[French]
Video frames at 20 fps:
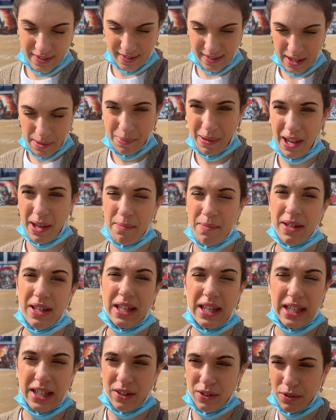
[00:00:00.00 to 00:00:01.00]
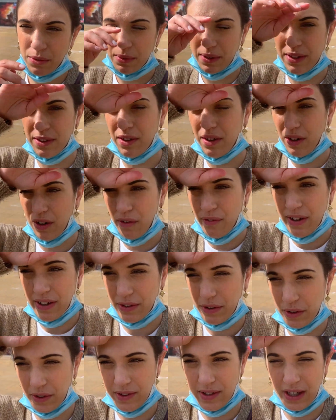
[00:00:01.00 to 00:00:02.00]
cet après-midi. Et ensuite, euh, on va
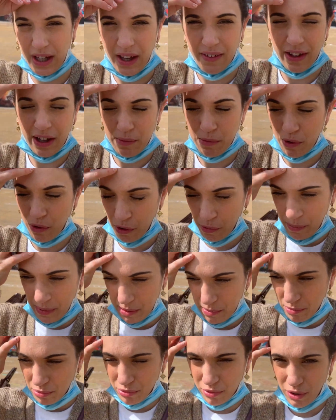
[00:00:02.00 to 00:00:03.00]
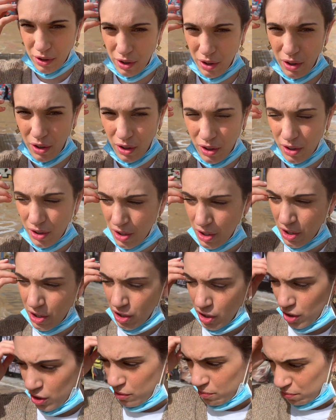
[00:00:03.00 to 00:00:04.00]
sortir avec mon copain pour, euh,
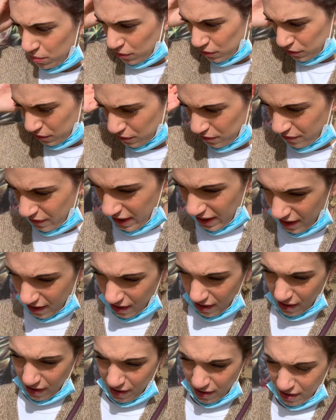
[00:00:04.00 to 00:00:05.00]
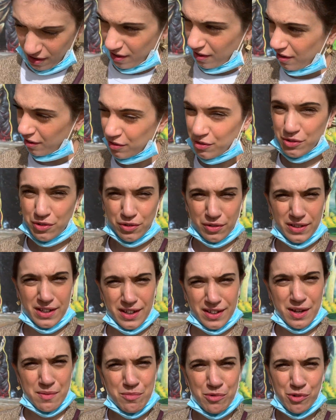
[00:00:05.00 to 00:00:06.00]
se faire euh, une journée
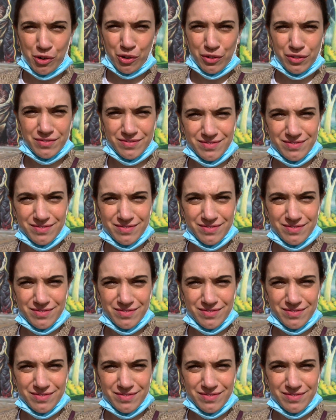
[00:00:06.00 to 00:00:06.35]
en amoureux.